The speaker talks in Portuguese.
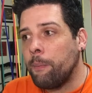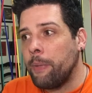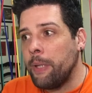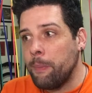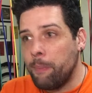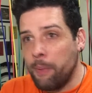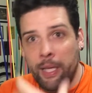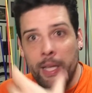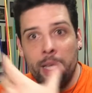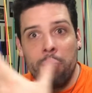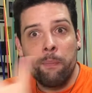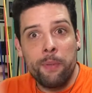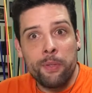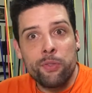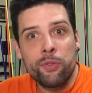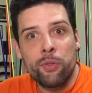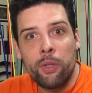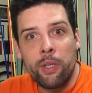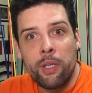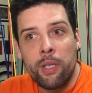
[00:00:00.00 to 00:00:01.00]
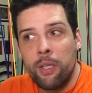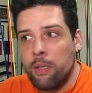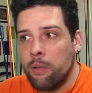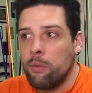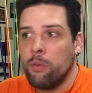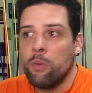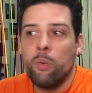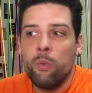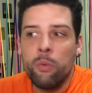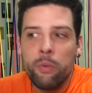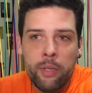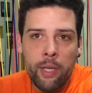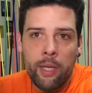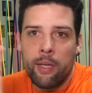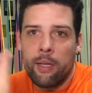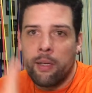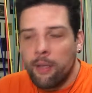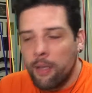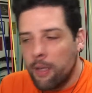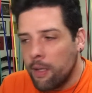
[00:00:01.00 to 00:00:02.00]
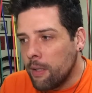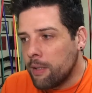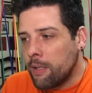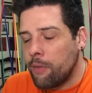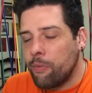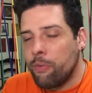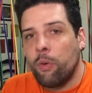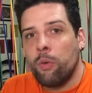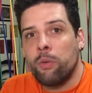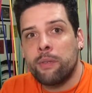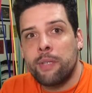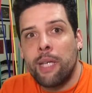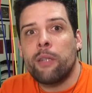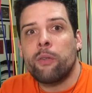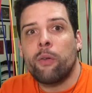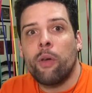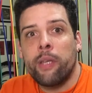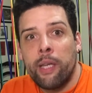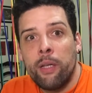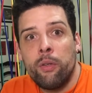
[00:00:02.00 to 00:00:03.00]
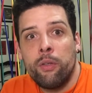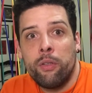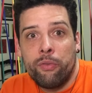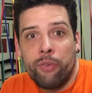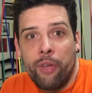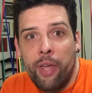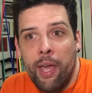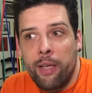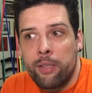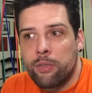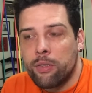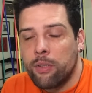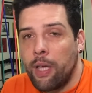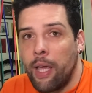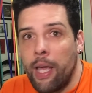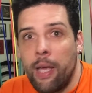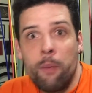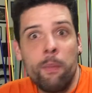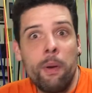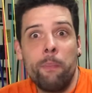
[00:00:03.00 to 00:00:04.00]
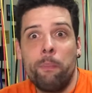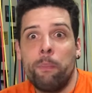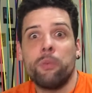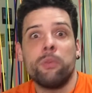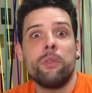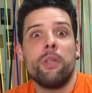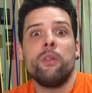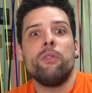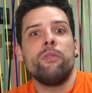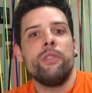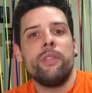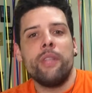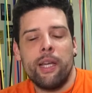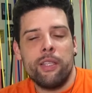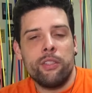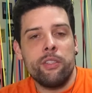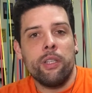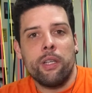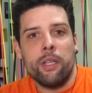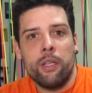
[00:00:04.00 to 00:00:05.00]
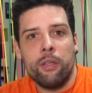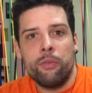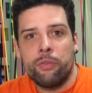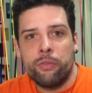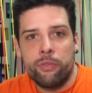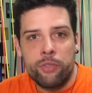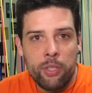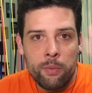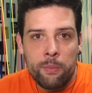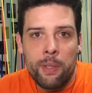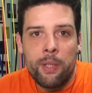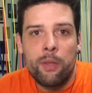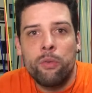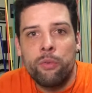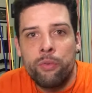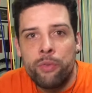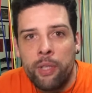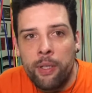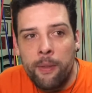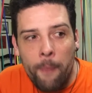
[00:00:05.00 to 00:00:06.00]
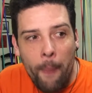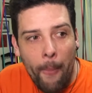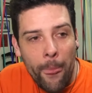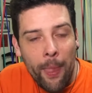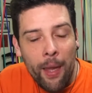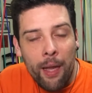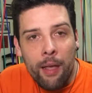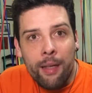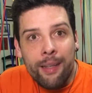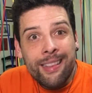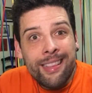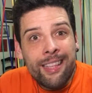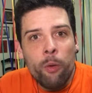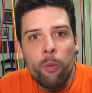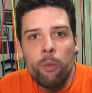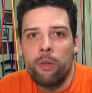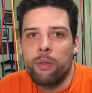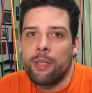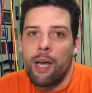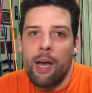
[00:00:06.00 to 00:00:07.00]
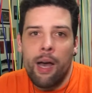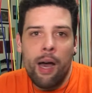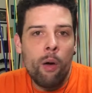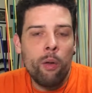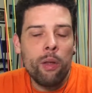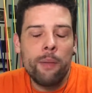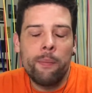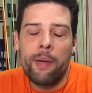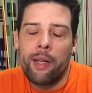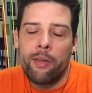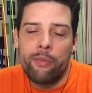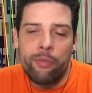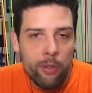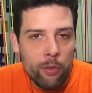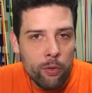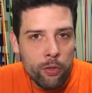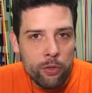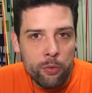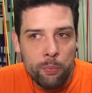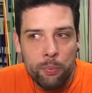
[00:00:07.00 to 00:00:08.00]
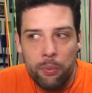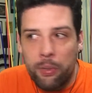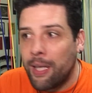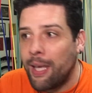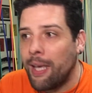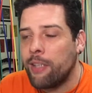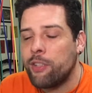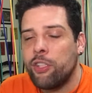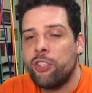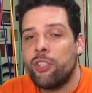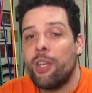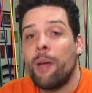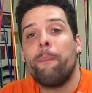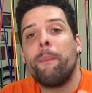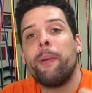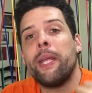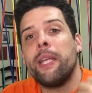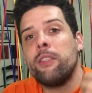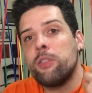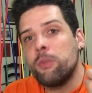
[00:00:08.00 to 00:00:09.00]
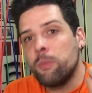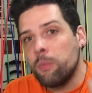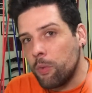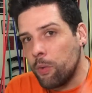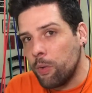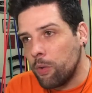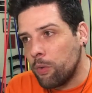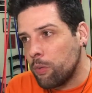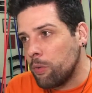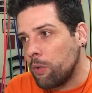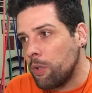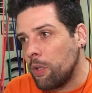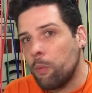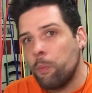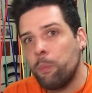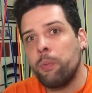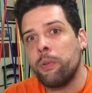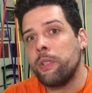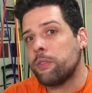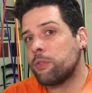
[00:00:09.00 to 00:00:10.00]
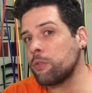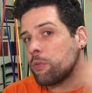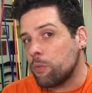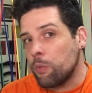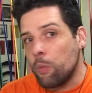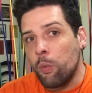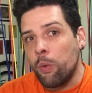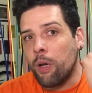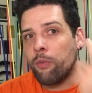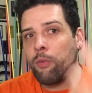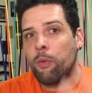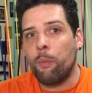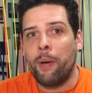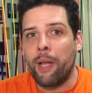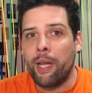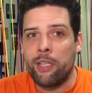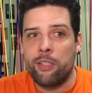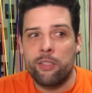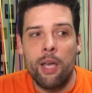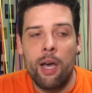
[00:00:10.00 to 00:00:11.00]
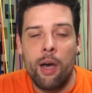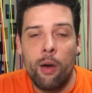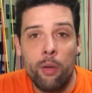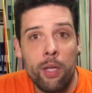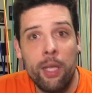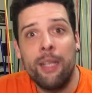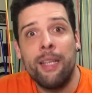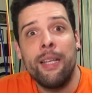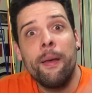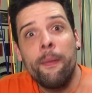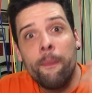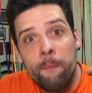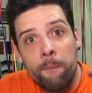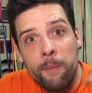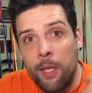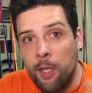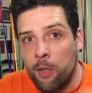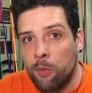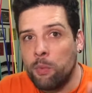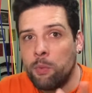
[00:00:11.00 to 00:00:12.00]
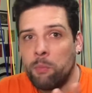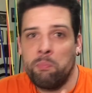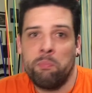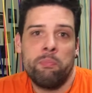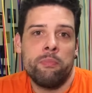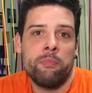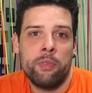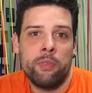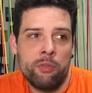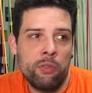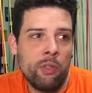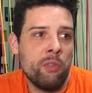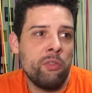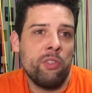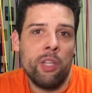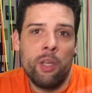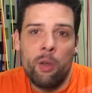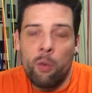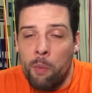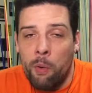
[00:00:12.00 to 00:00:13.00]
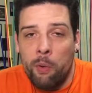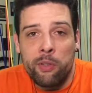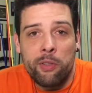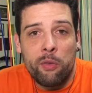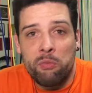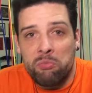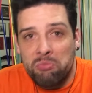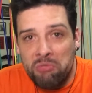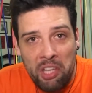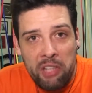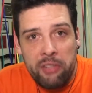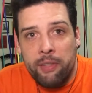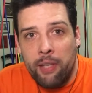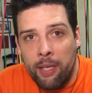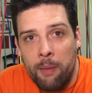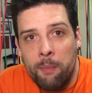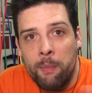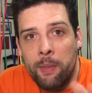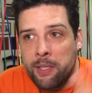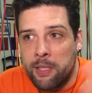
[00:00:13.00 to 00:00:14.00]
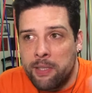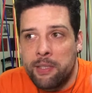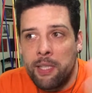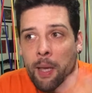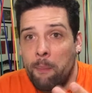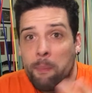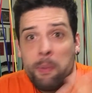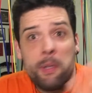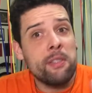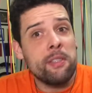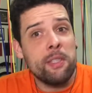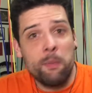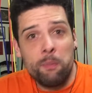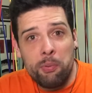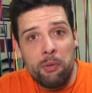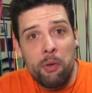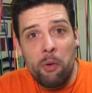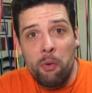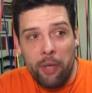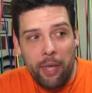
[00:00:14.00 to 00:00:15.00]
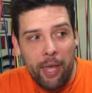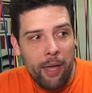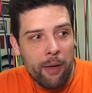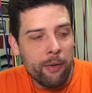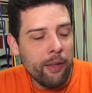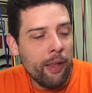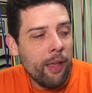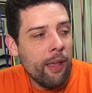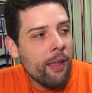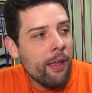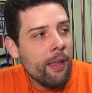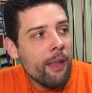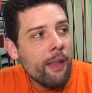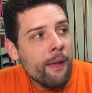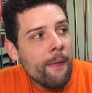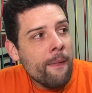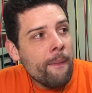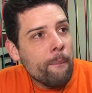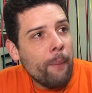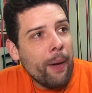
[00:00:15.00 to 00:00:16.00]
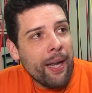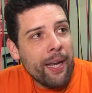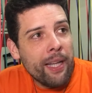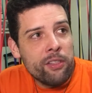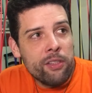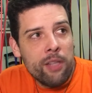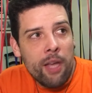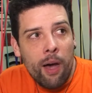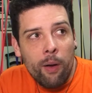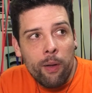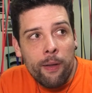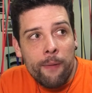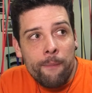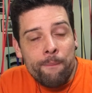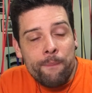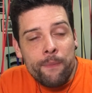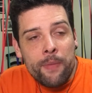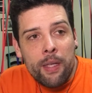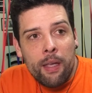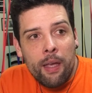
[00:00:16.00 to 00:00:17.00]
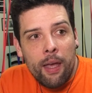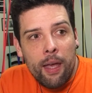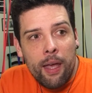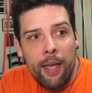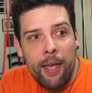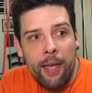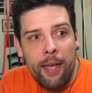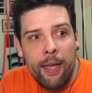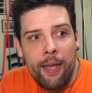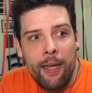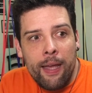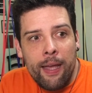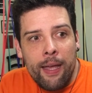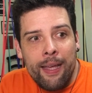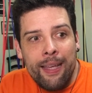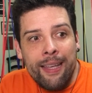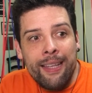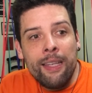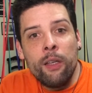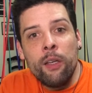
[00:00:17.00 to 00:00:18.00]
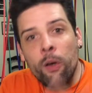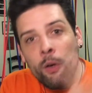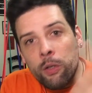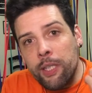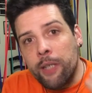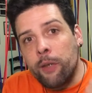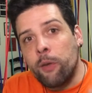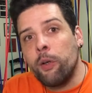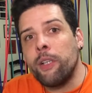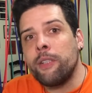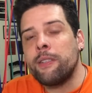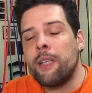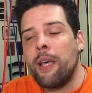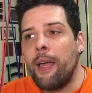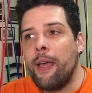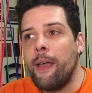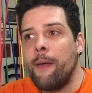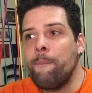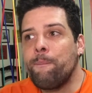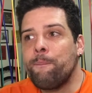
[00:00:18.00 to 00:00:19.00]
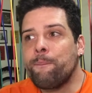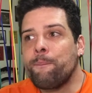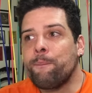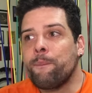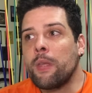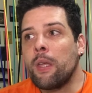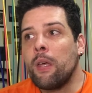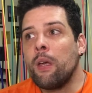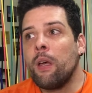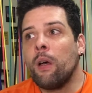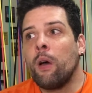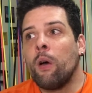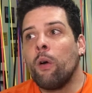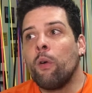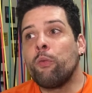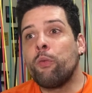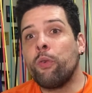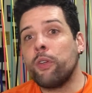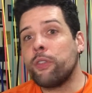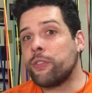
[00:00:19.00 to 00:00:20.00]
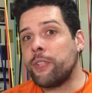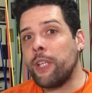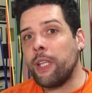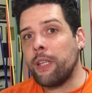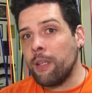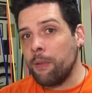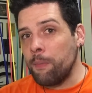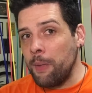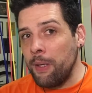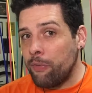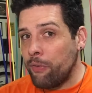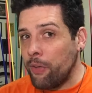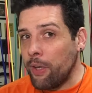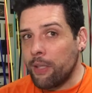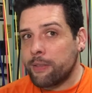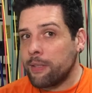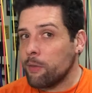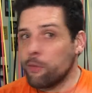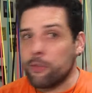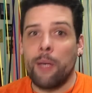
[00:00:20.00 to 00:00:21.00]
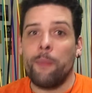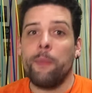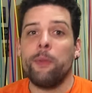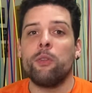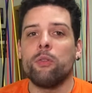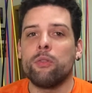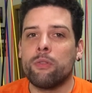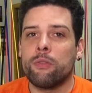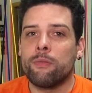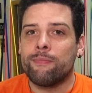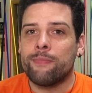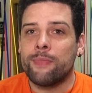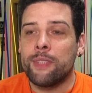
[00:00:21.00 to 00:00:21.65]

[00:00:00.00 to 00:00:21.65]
E, e para aquela pessoa que nunca teve contato com aquele universo, é uma puta novidade incrível, tira uma dúvida. Então, dar aula é maravilhoso, porque a gente aprende muito e eu, por isso, nunca vou parar de dar aula. Mesmo, a não ser que alguma coisa aconteça aí, mas assim, a princípio não quero, né? Parar de dar aula. É... E outra coisa é, você também vê que você não sabe tudo.